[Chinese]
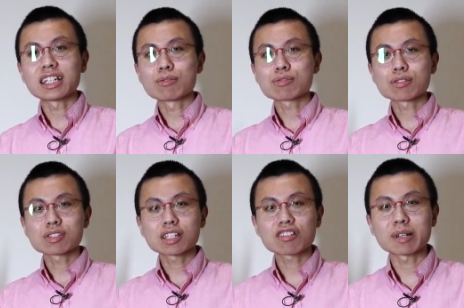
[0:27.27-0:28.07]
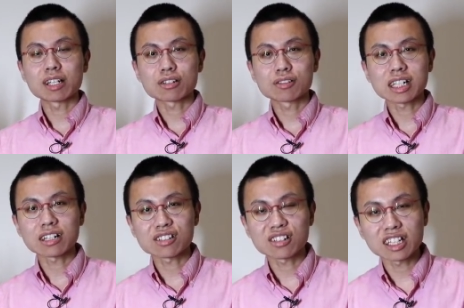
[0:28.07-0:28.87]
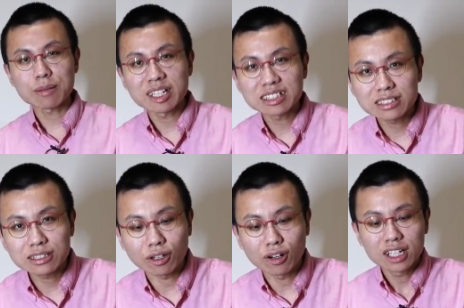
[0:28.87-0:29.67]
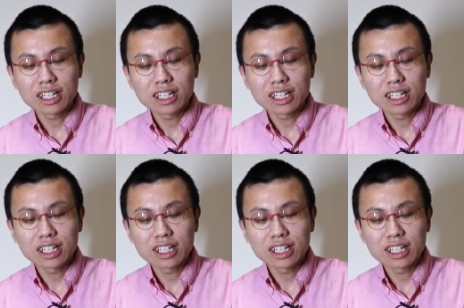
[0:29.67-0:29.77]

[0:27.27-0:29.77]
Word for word: 那么双十一购买的时候价格只要两百四十九，